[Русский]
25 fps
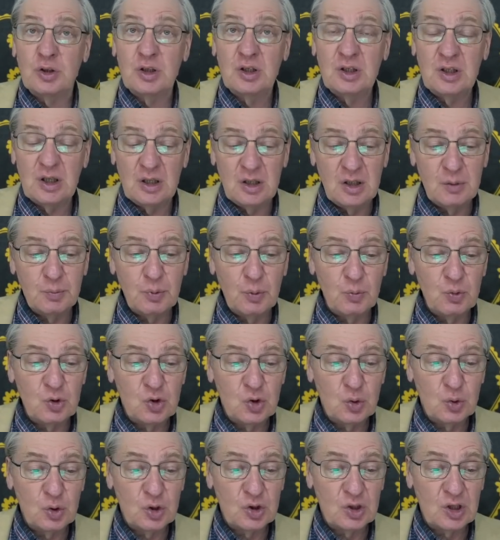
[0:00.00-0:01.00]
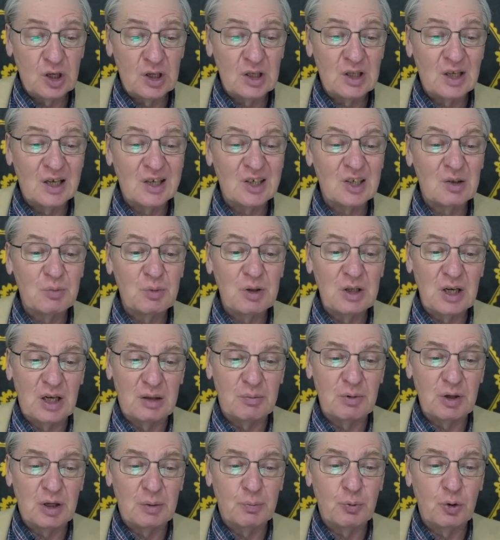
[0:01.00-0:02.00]
Ян не Непомнящий, он решает разменять
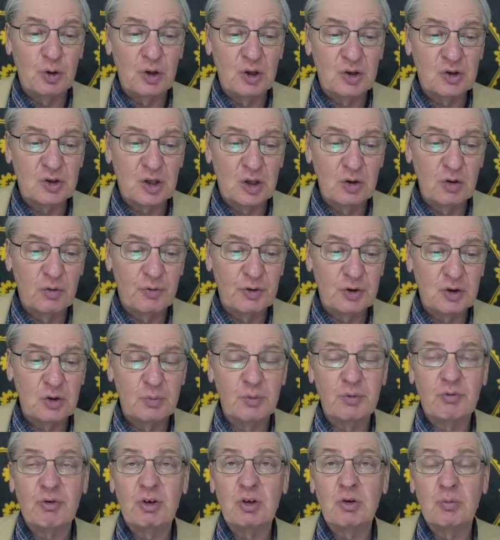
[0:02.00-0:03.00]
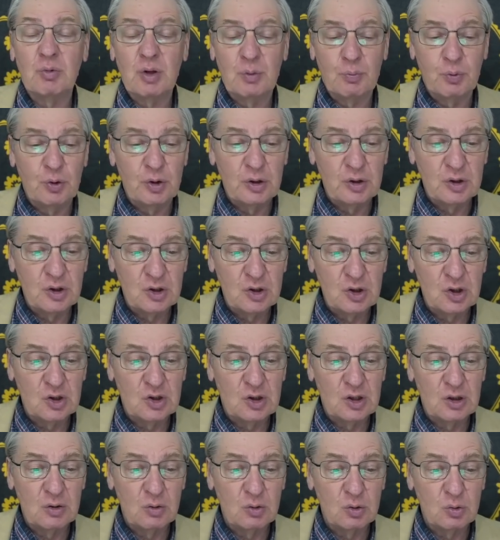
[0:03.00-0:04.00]
белопольных слонов, отступив конем на поле d6,
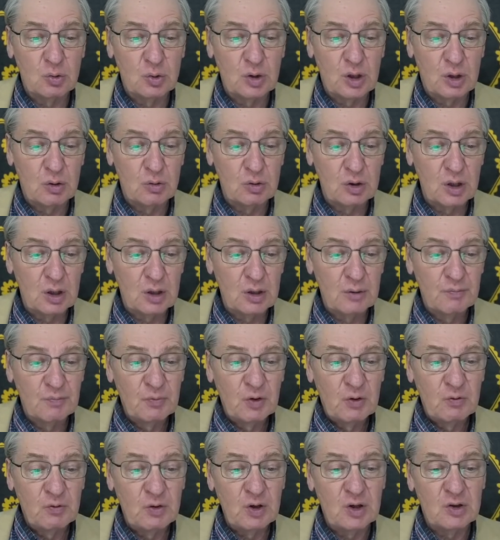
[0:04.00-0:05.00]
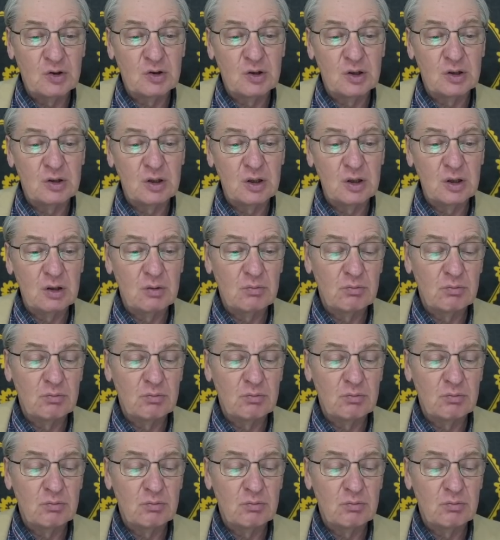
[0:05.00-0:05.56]
следует удар-удар, ферзь d3.